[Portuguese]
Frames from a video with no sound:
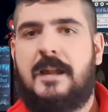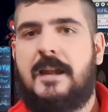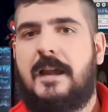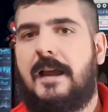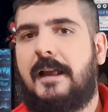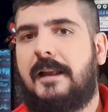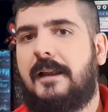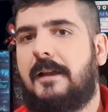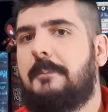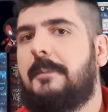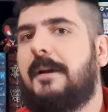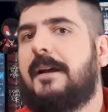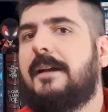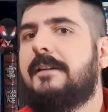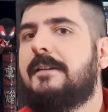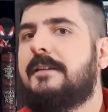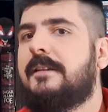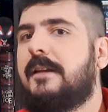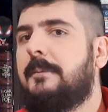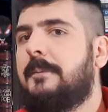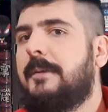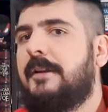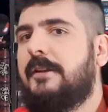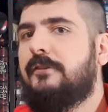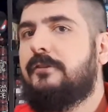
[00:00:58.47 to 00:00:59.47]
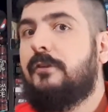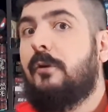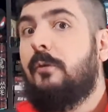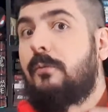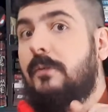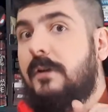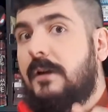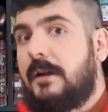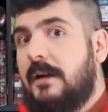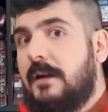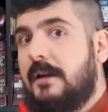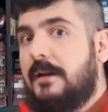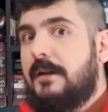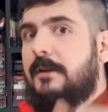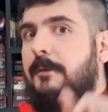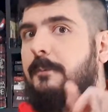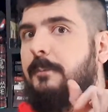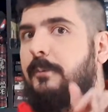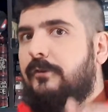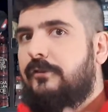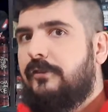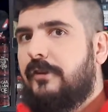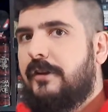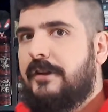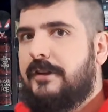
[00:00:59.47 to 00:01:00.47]
Ela é basicamente é um
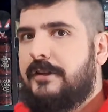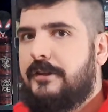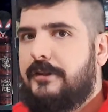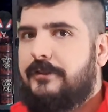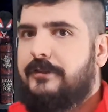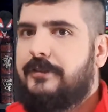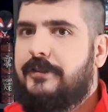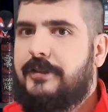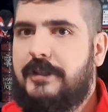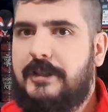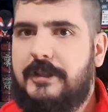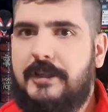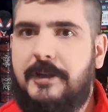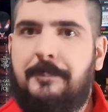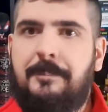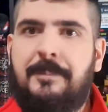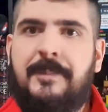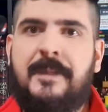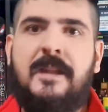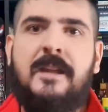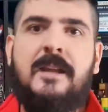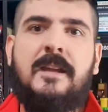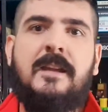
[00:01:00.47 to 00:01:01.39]
campo de energia